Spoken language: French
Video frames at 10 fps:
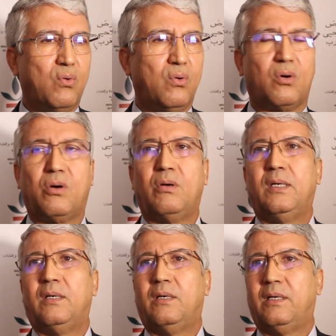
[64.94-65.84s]
pour
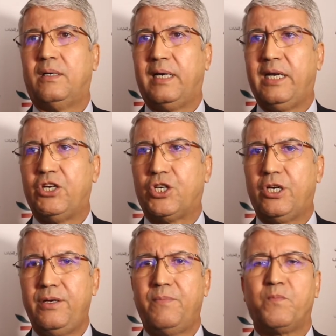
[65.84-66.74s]
les
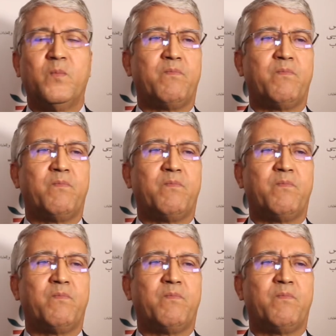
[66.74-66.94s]
jeunes